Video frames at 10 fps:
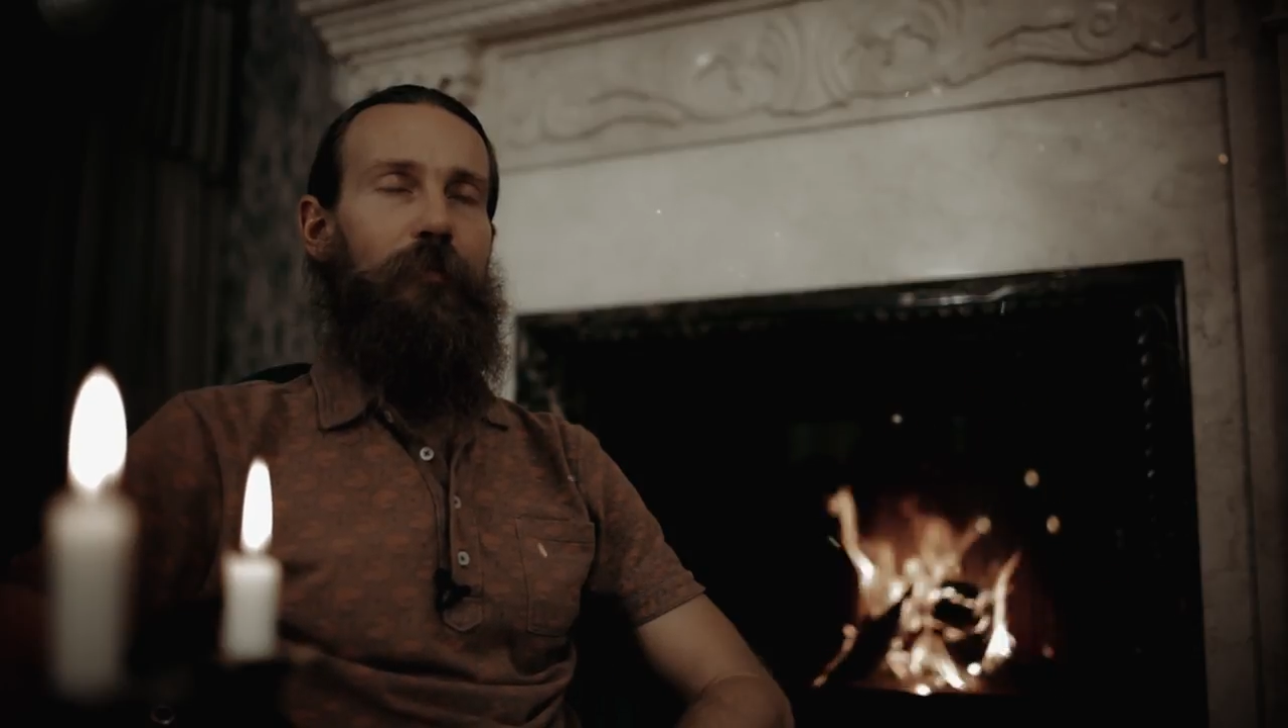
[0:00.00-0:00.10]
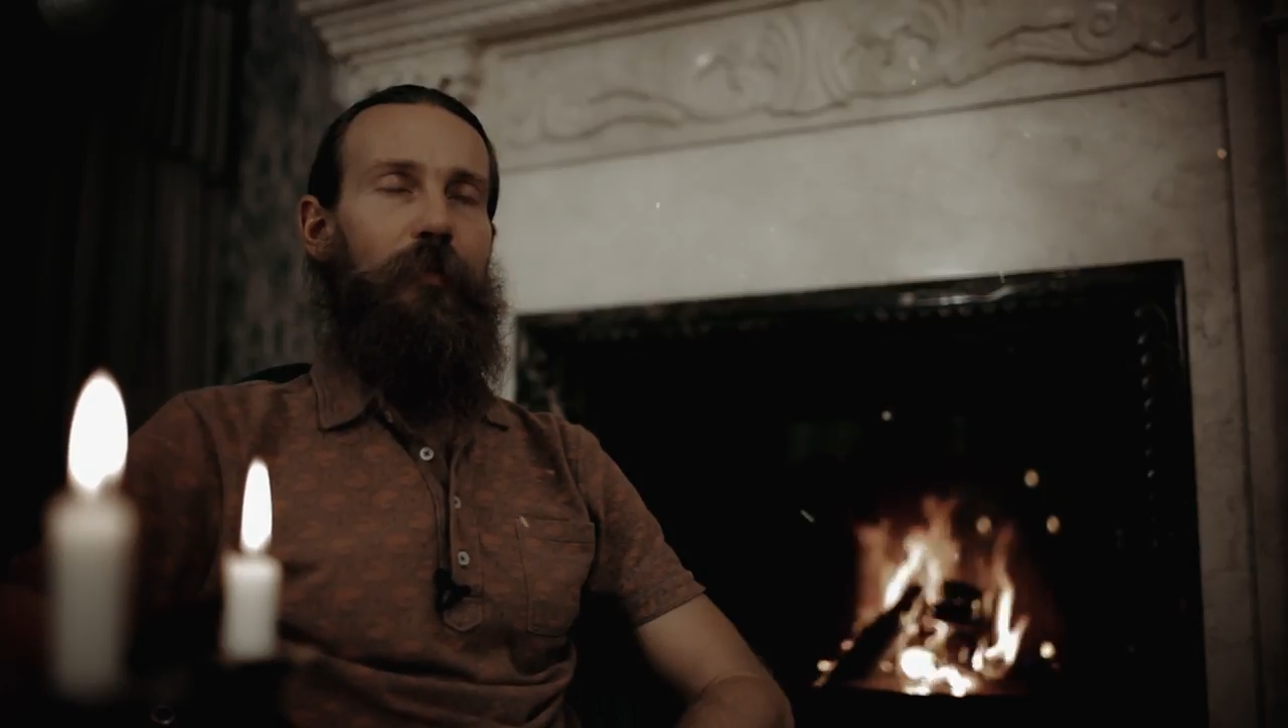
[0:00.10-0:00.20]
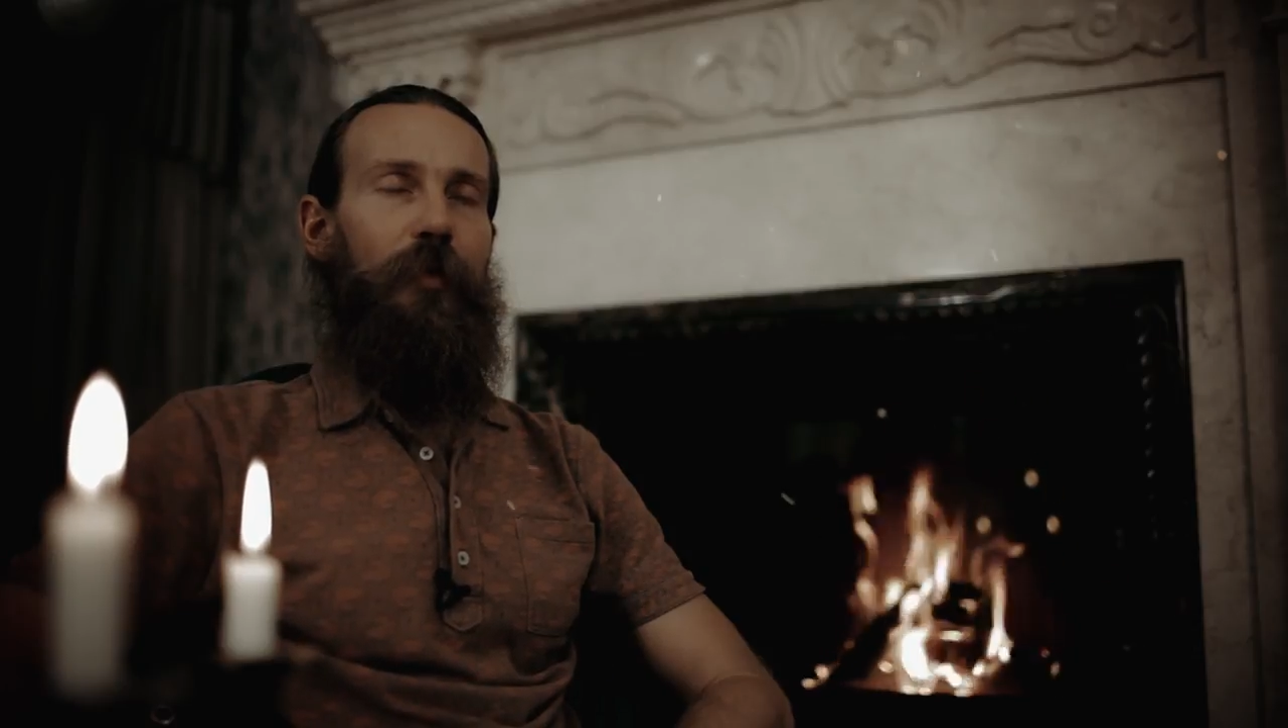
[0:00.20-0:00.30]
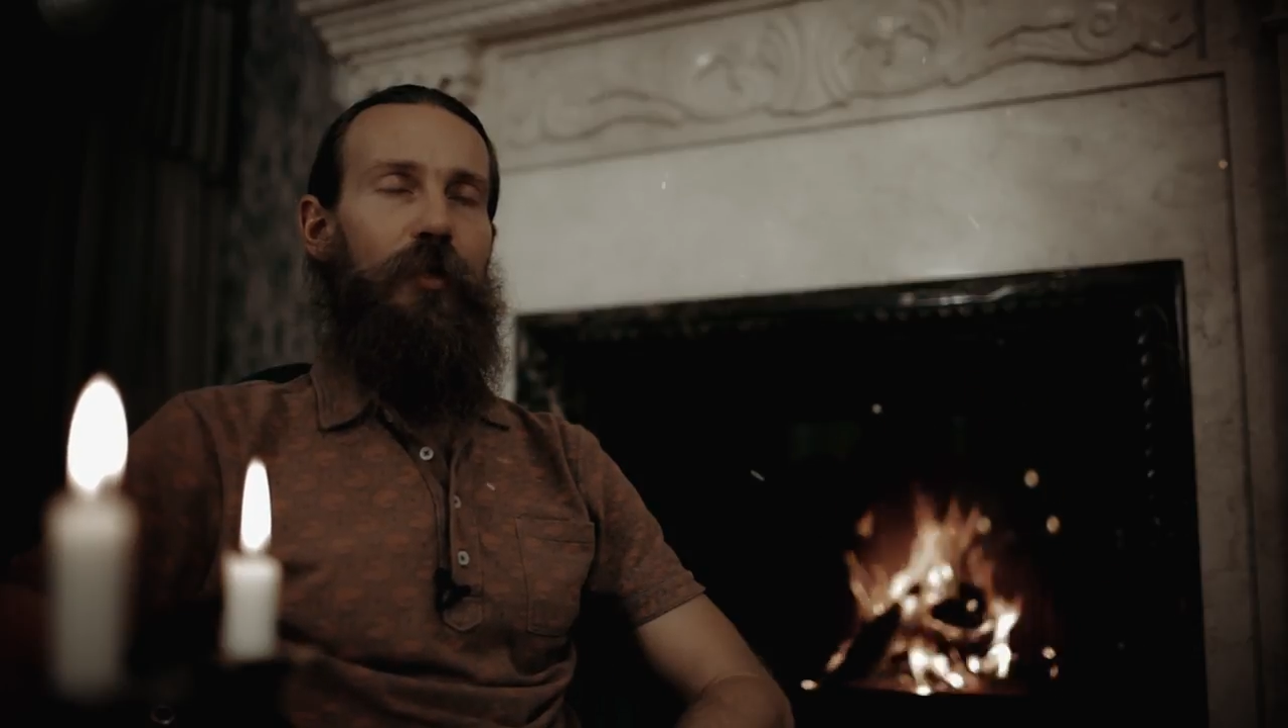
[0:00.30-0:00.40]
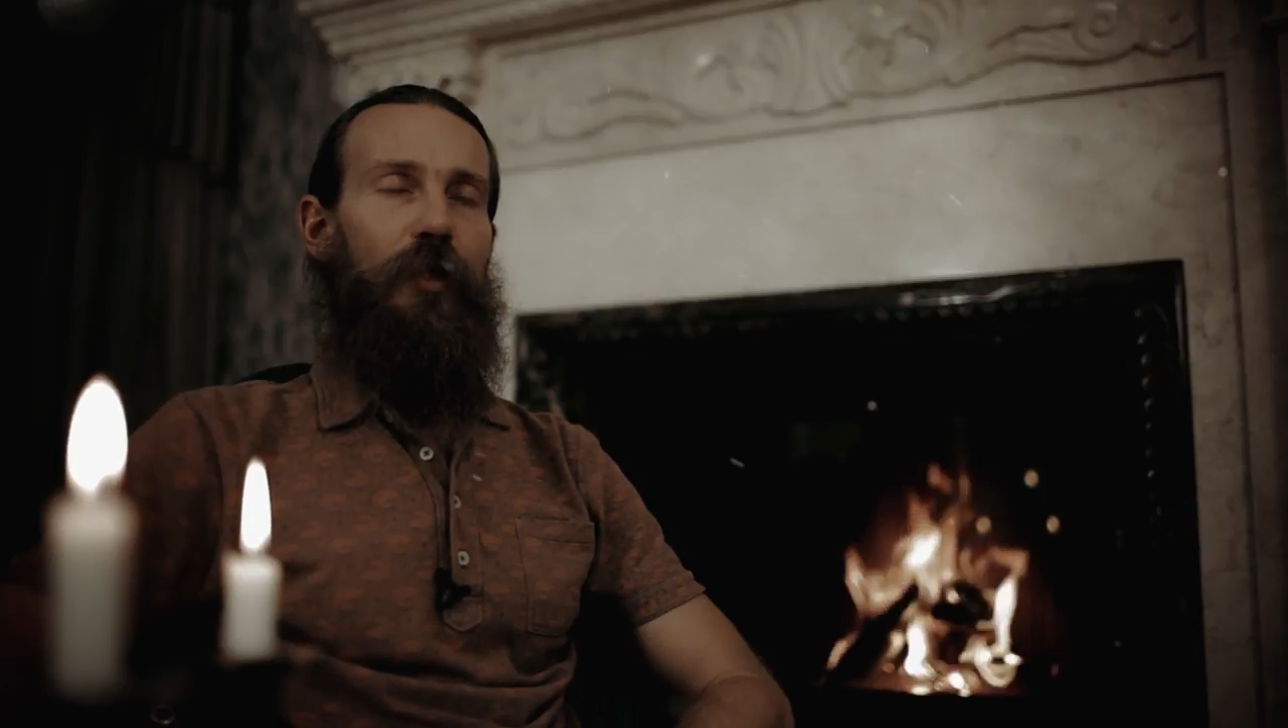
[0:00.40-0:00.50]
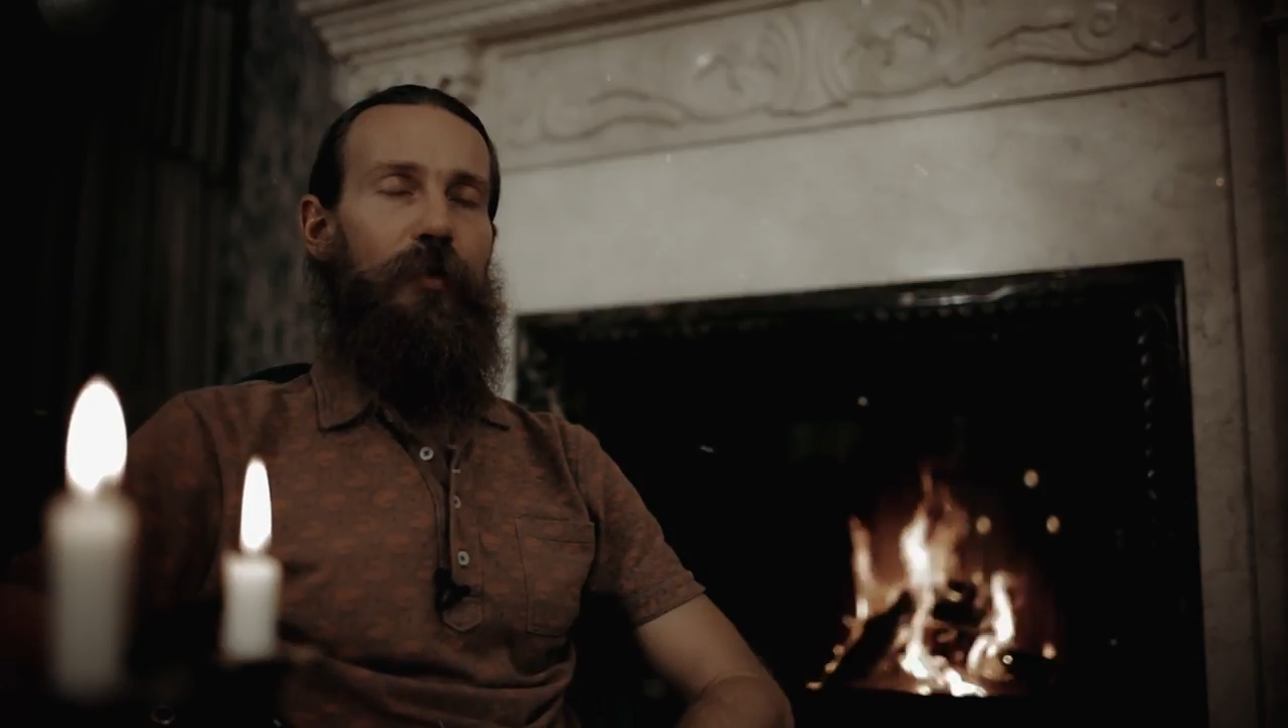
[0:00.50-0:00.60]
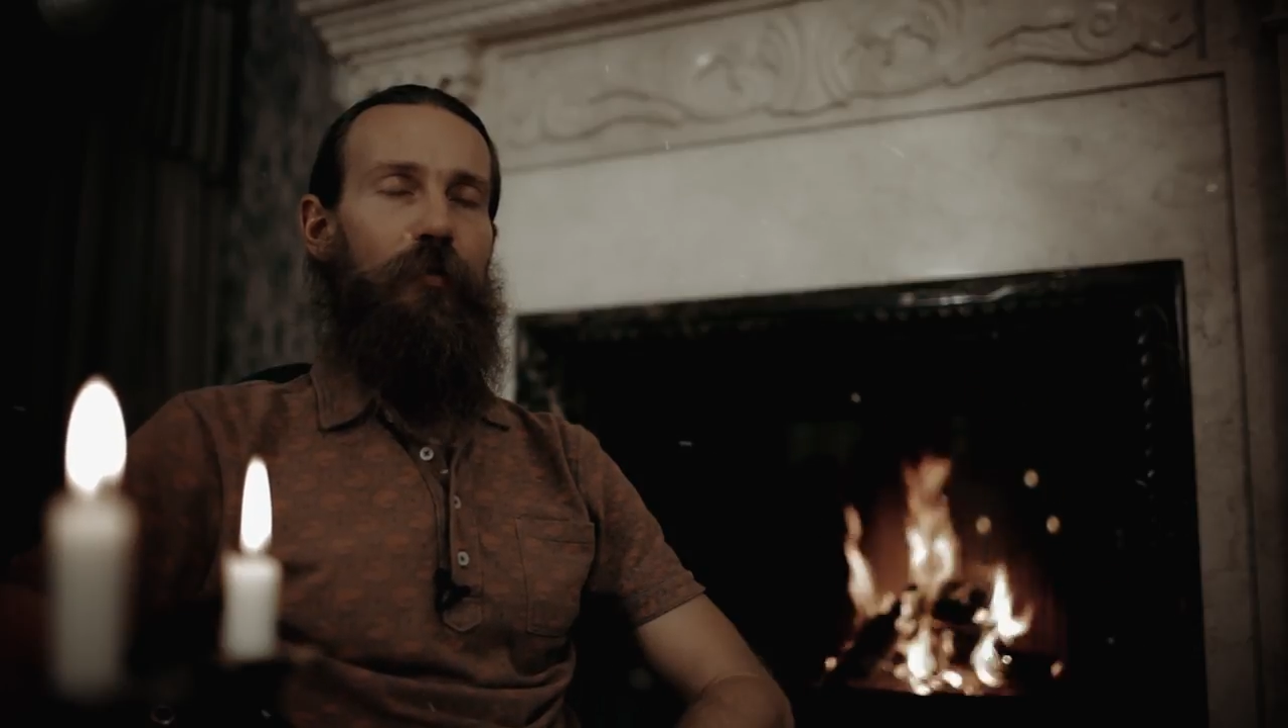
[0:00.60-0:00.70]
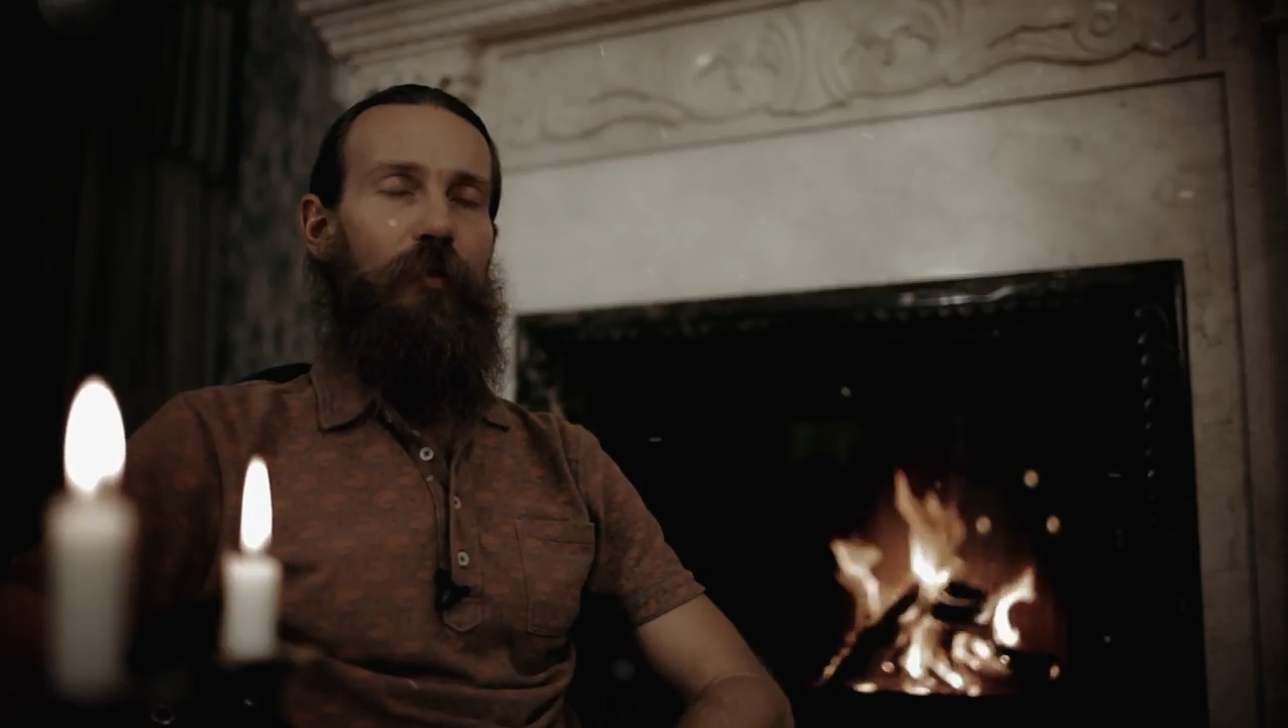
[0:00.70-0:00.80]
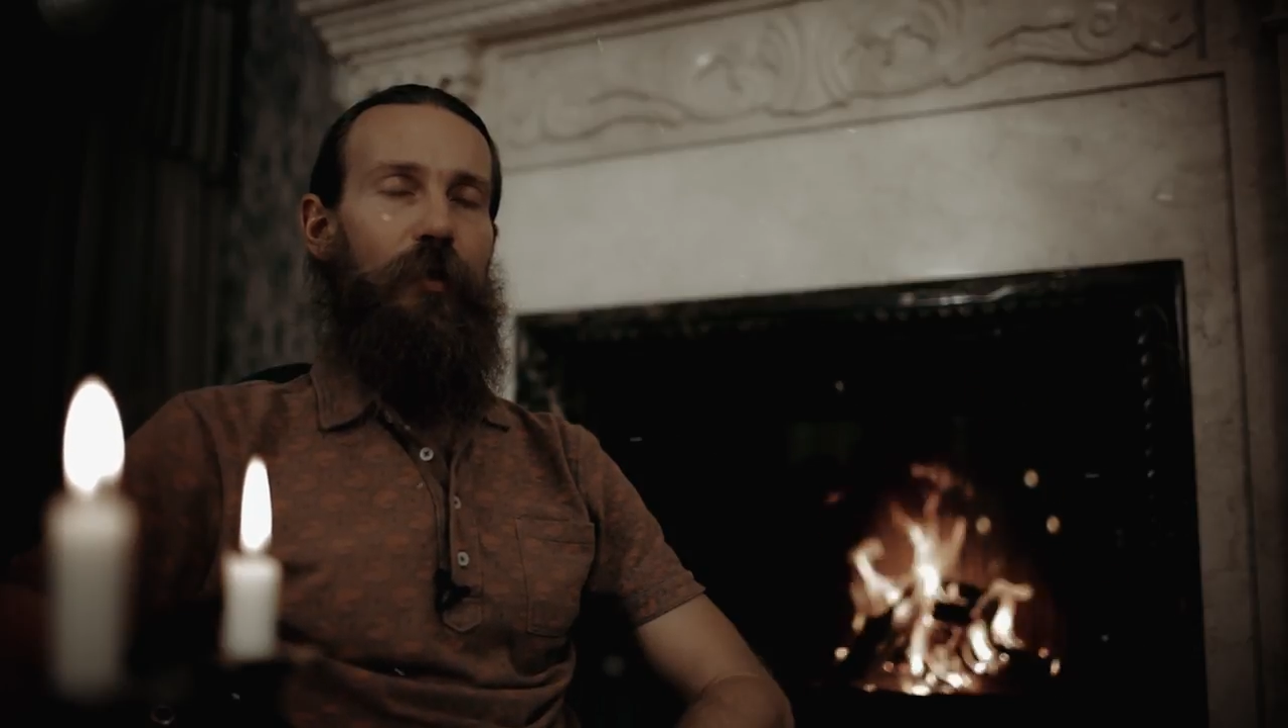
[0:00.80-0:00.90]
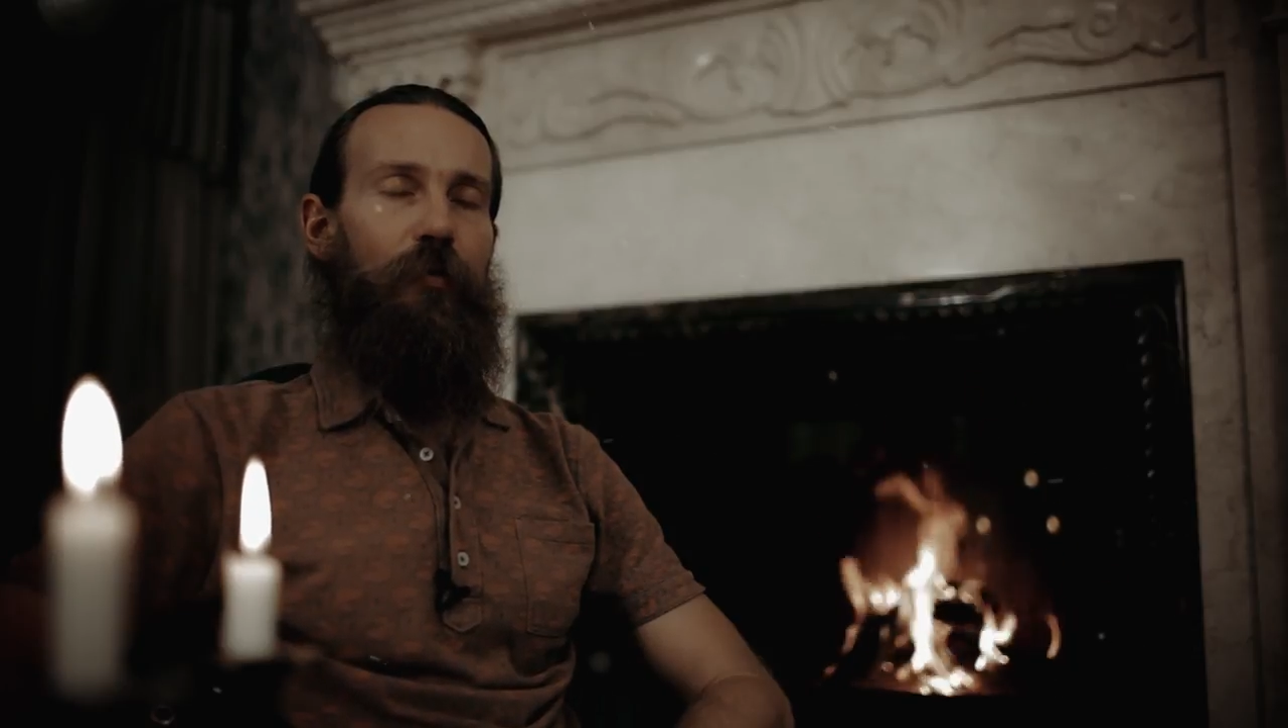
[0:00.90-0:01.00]
И сейчас
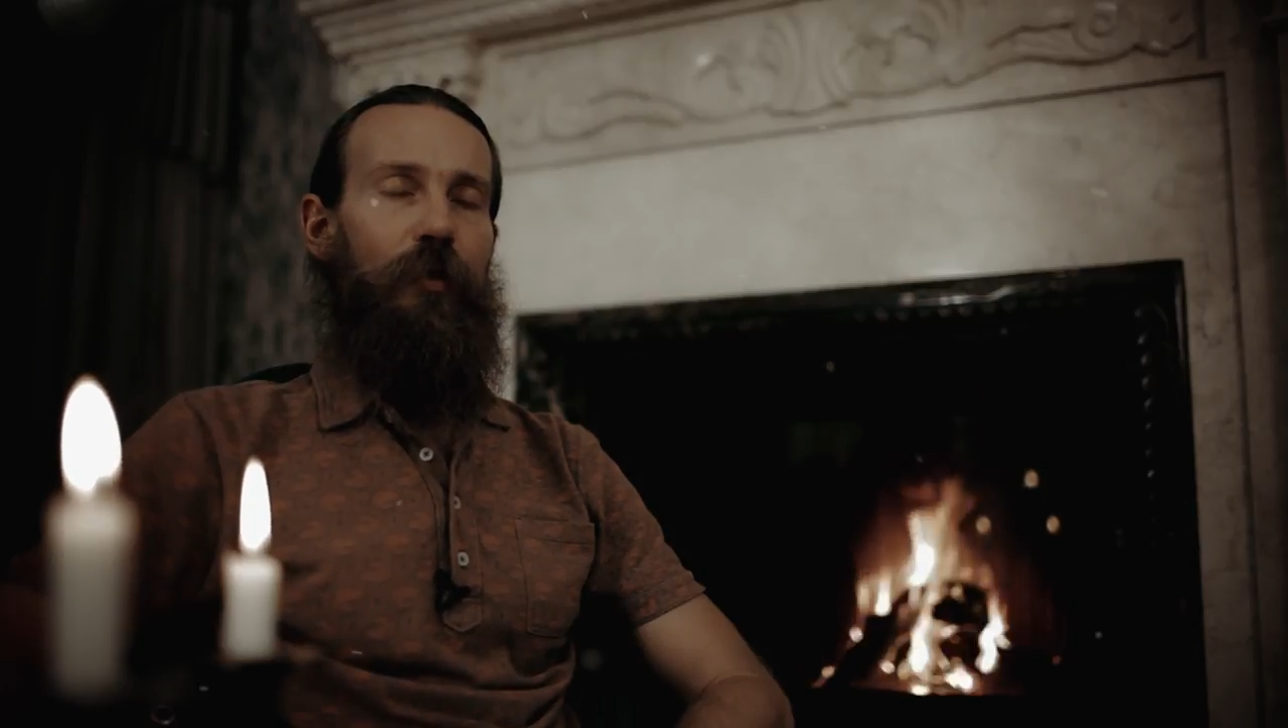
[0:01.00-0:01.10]
внутри у